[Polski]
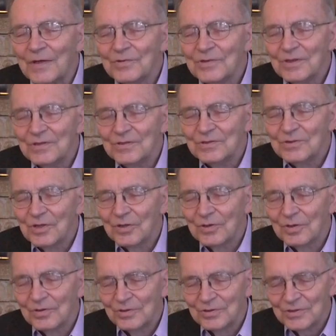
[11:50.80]
Żyje
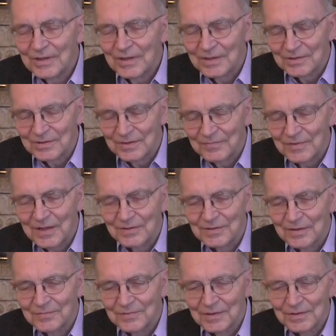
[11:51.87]
historią i że, że w
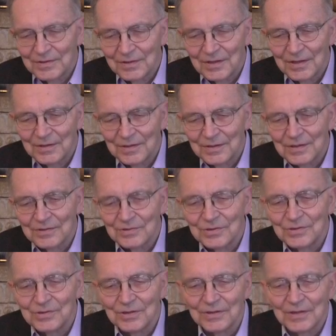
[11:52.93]
lecie, wtedy kiedy też
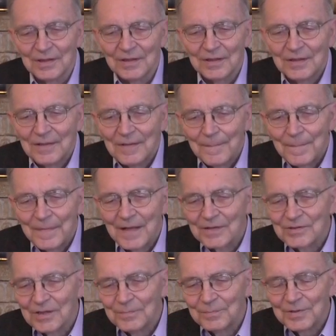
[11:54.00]
i się ta
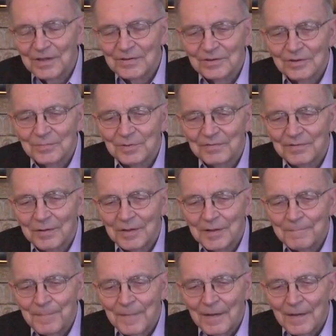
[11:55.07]
nasza impreza odbywała,